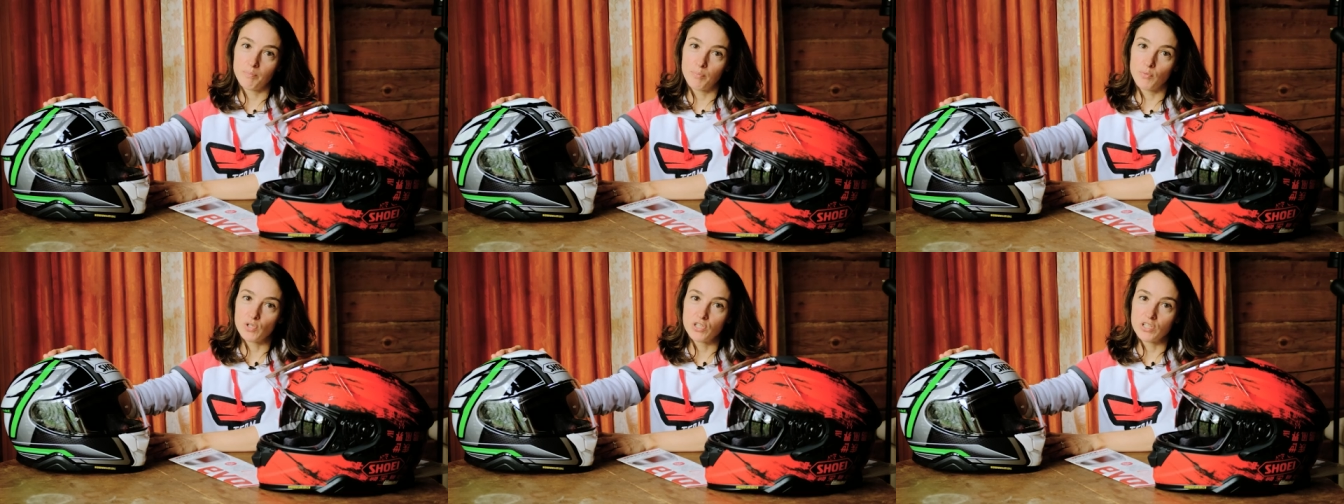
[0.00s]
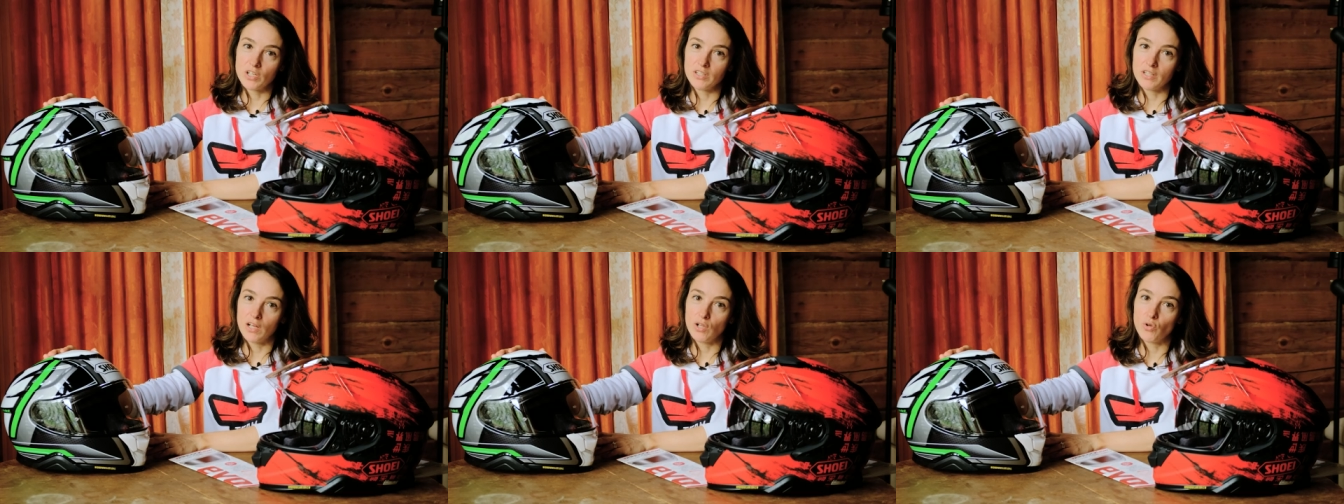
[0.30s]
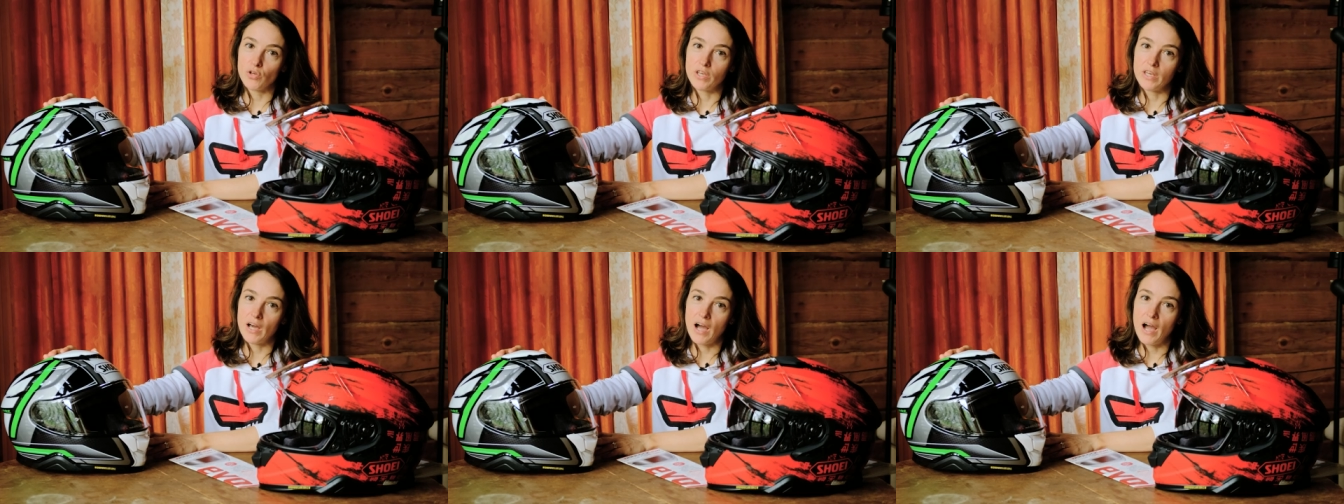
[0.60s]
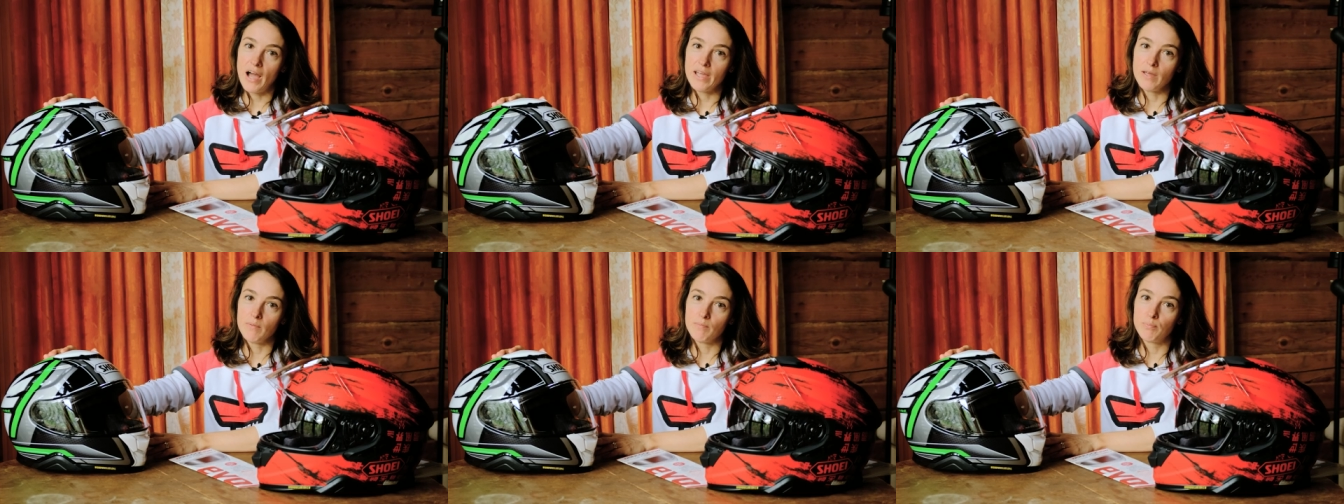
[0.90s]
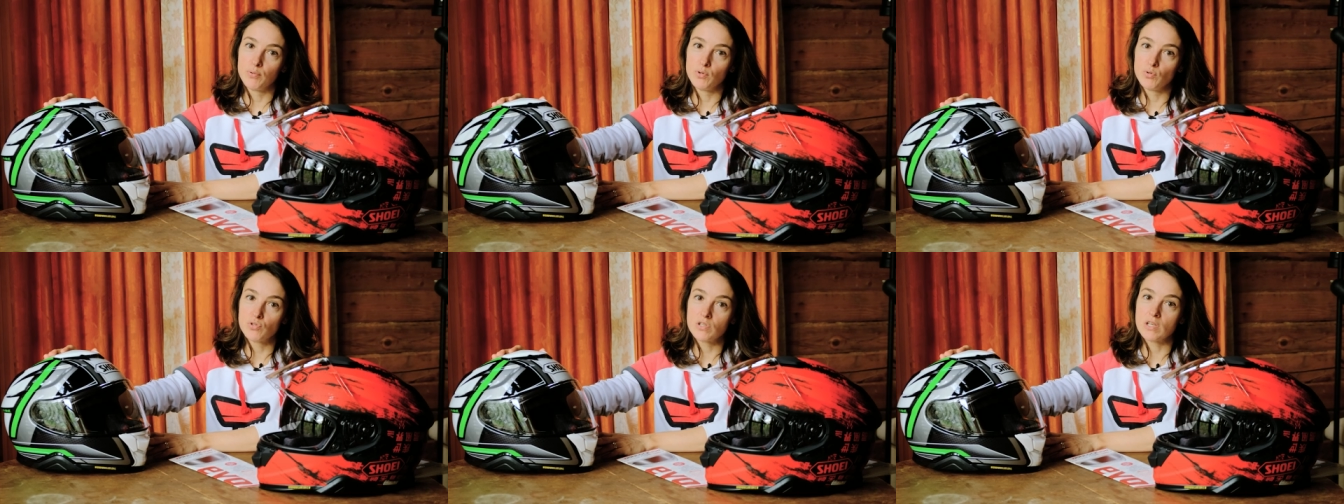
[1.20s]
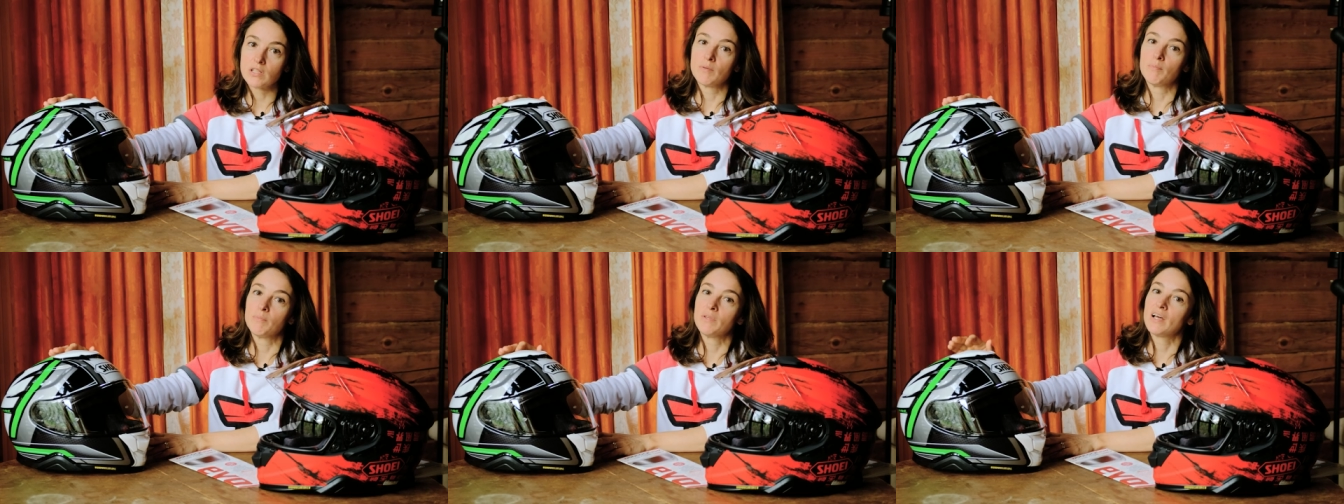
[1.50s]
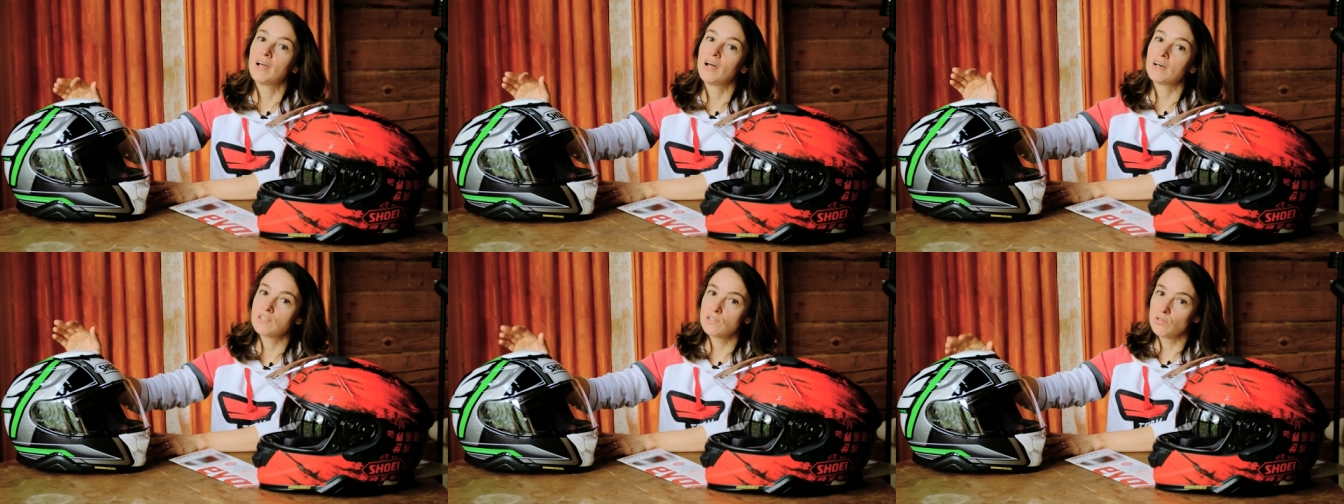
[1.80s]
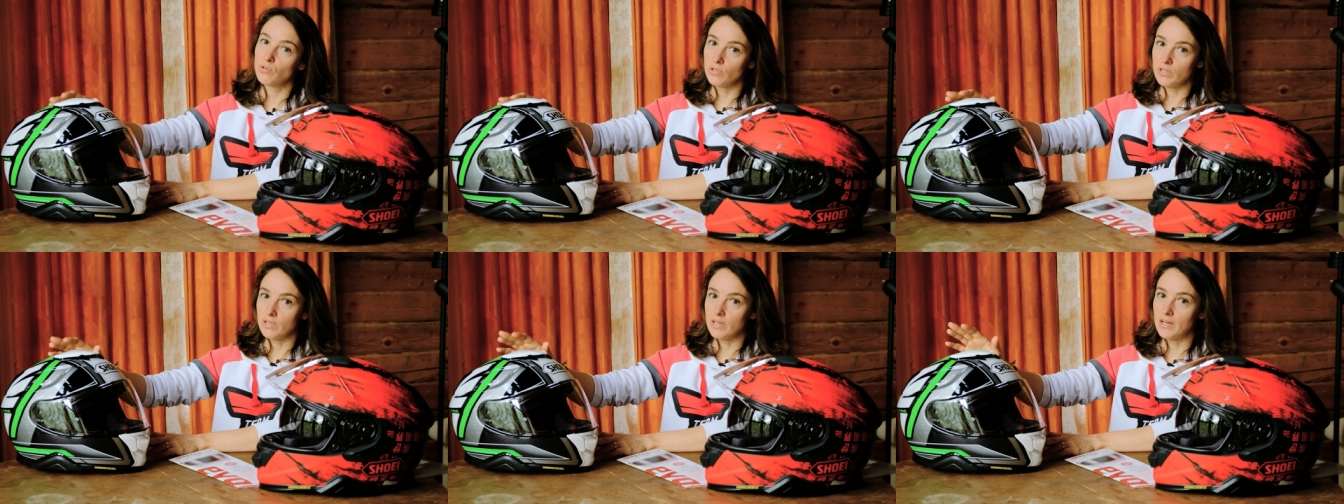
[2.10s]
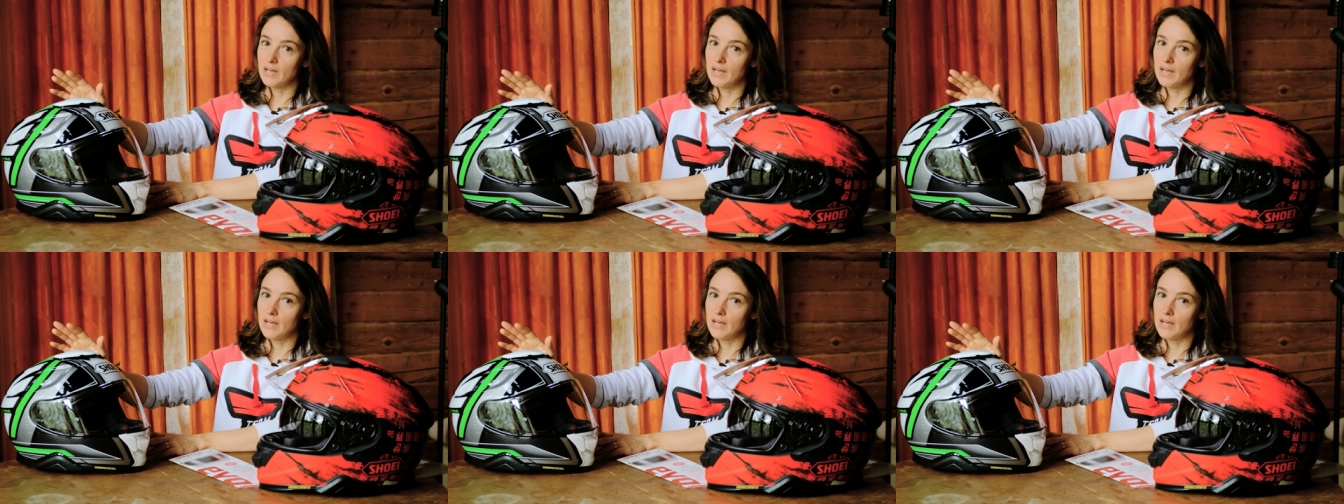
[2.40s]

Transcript: по технологии AIM+. Это многослойная